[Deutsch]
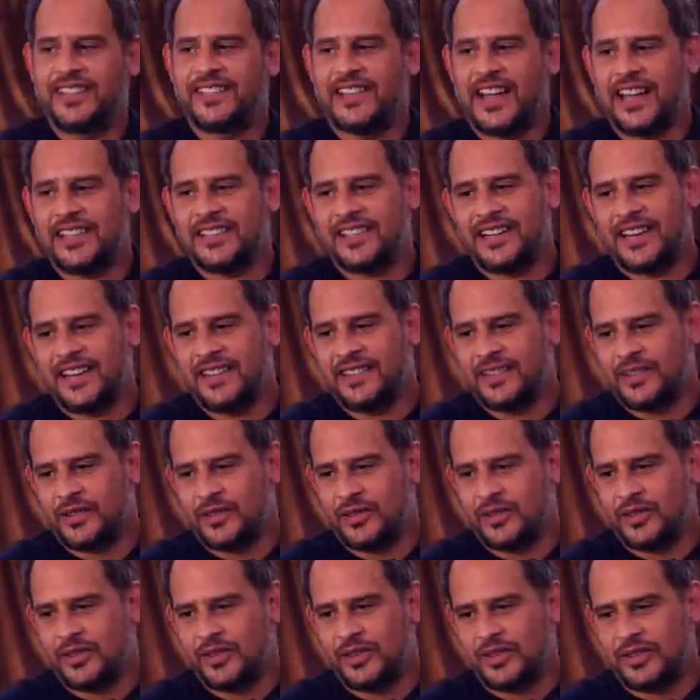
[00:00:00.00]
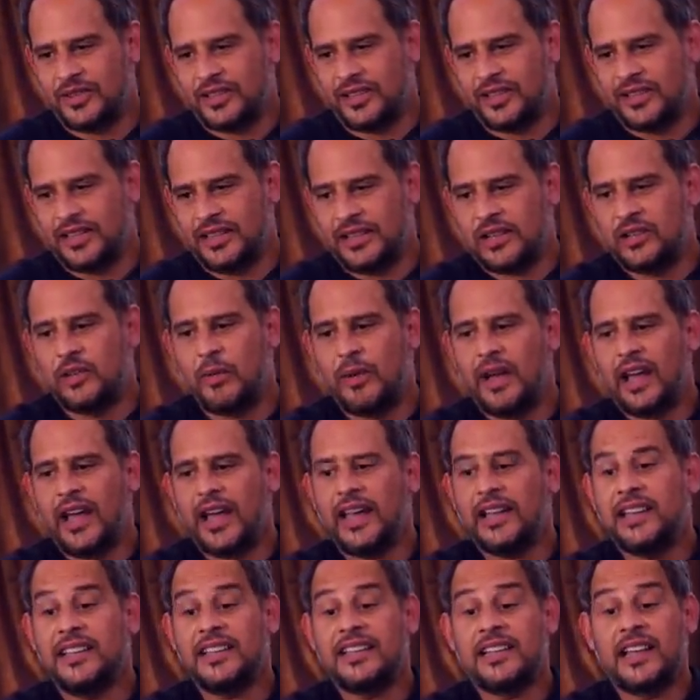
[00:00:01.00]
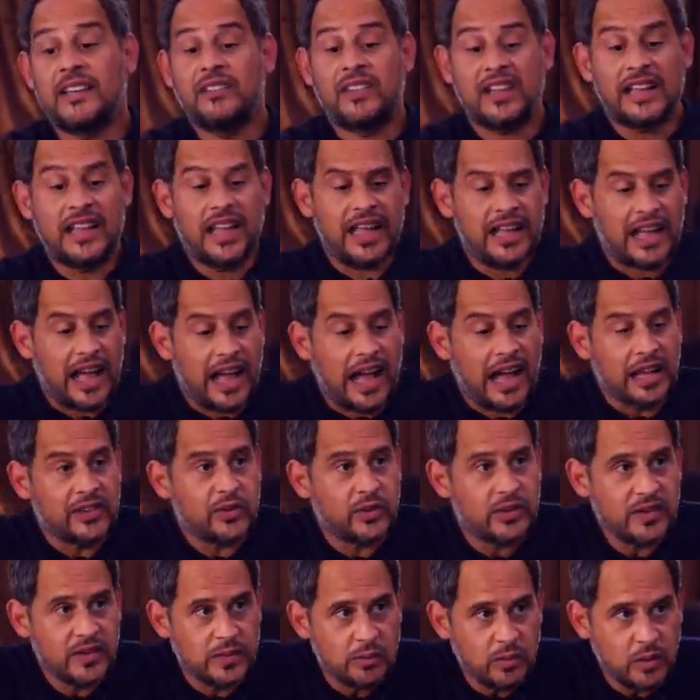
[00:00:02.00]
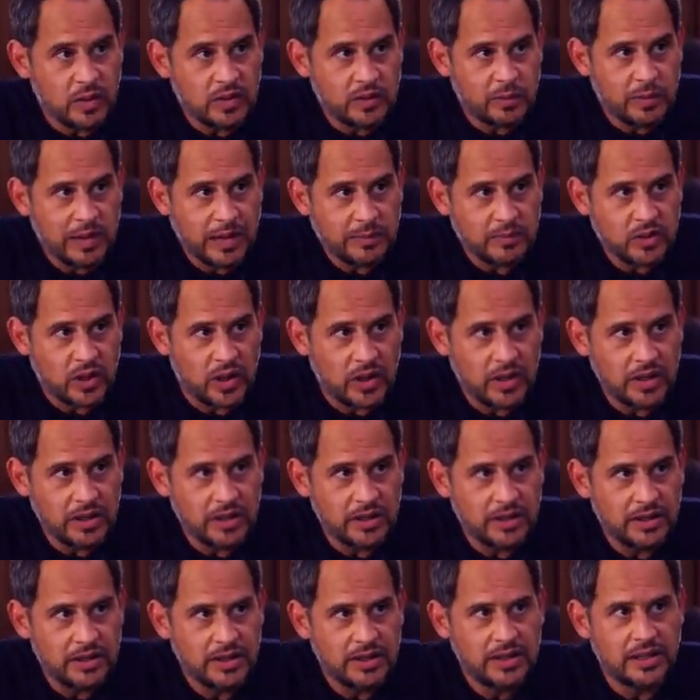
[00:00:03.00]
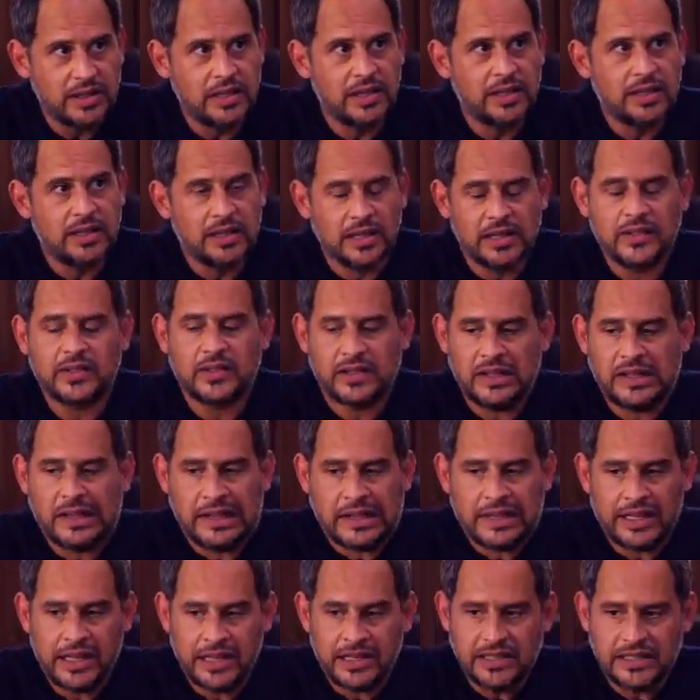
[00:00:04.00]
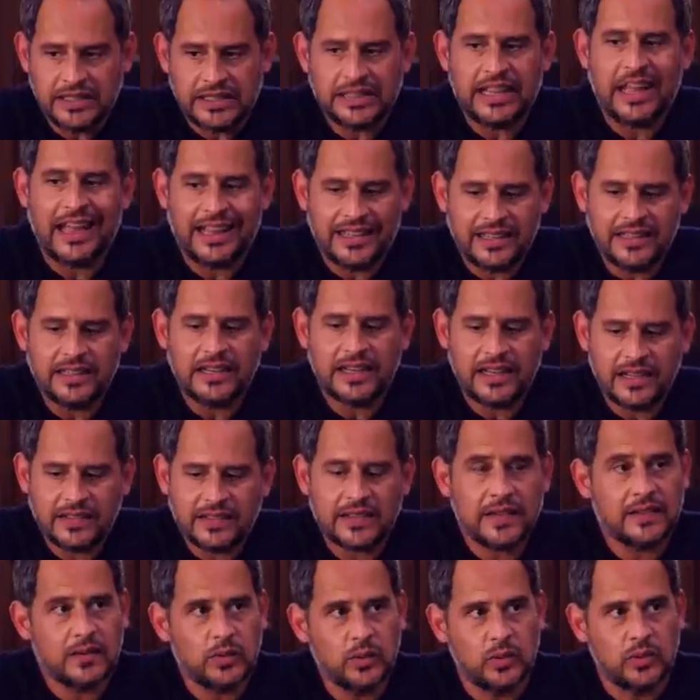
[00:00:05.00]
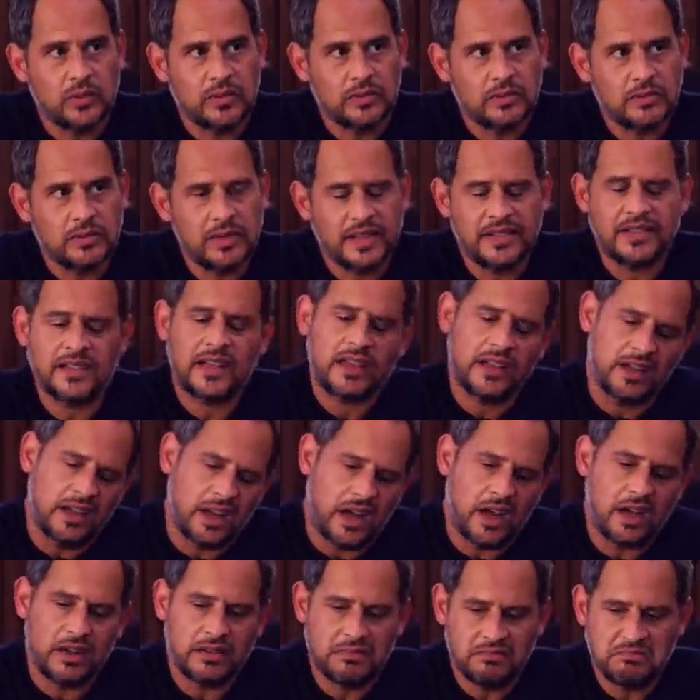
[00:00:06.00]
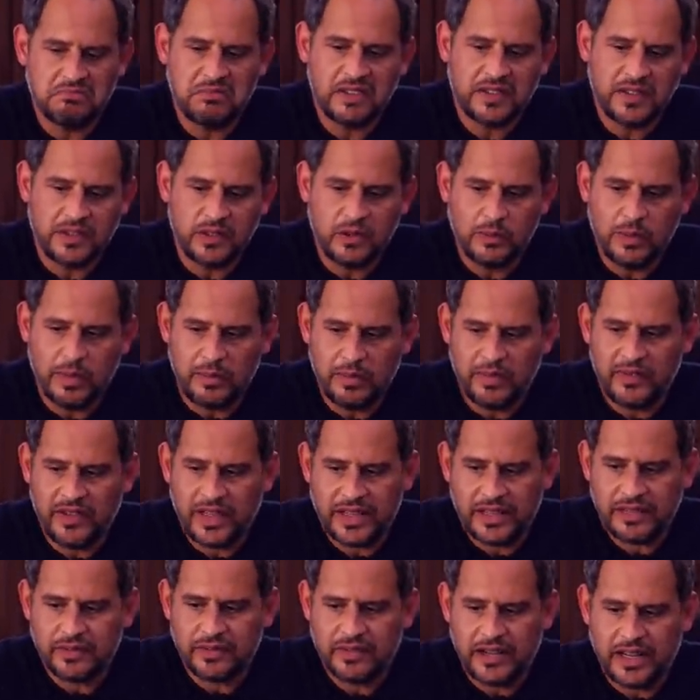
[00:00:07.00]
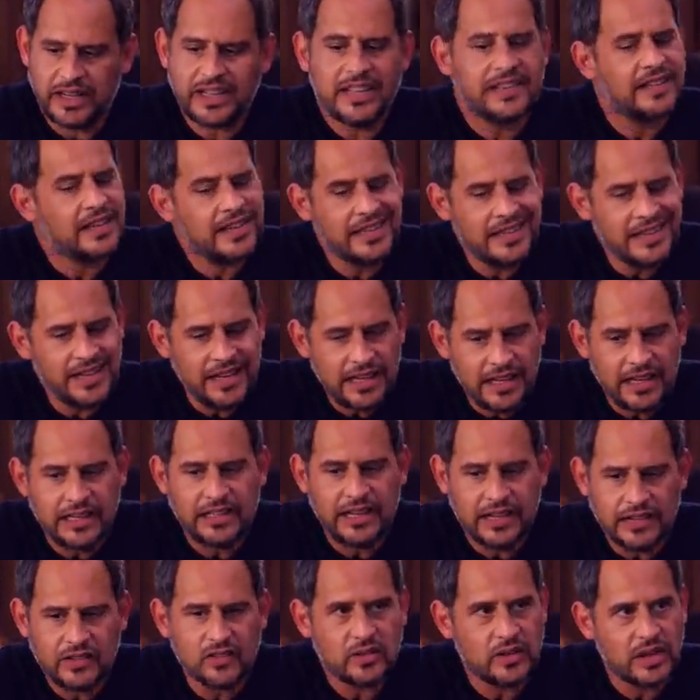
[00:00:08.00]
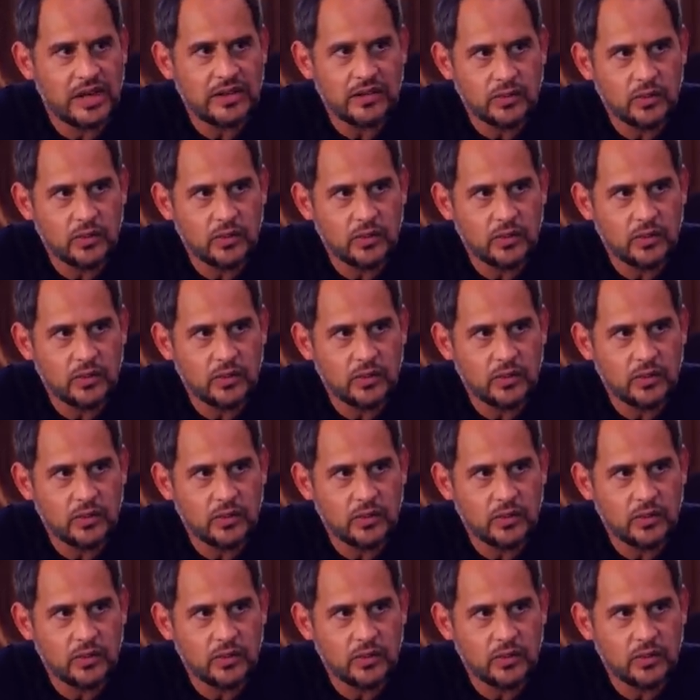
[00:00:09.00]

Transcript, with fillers: der sagte dann so, ey, guck mal, ich, ahnst du diesen Moritz, bleib treu? Ich so, ja, kenne ich. Der, der, ist ganz gut. Ich sag, ja, ein bisschen überbewertet vielleicht. Er sagt, nee, nee, nee, der ist schon